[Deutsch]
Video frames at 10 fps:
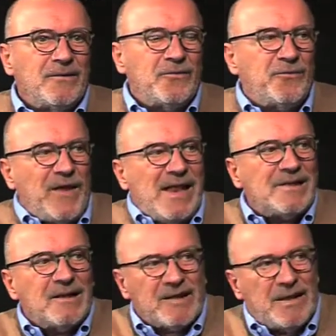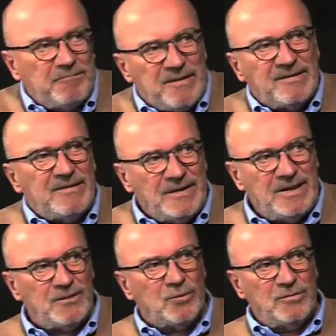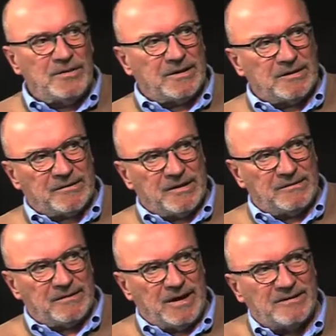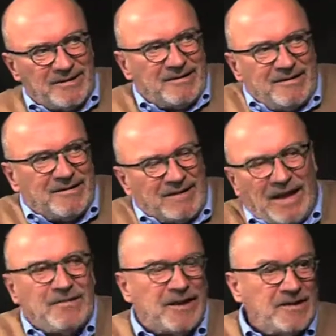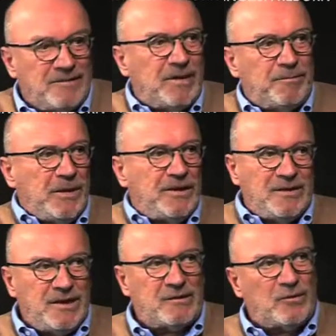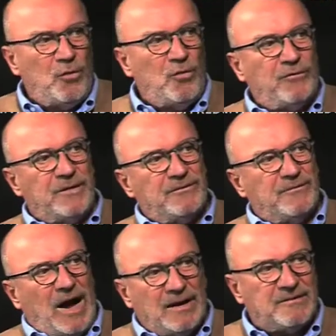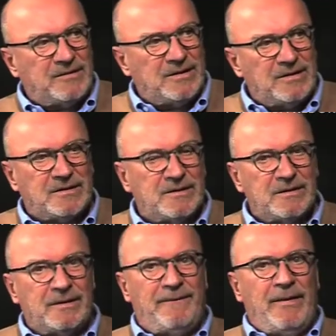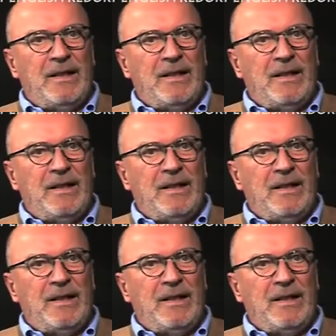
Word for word: fällt das ein bisschen hinten runter, das Ganze. Ja, also das ja. ist das Einzige. Ich, ich bin nicht so wahnsinnig äh,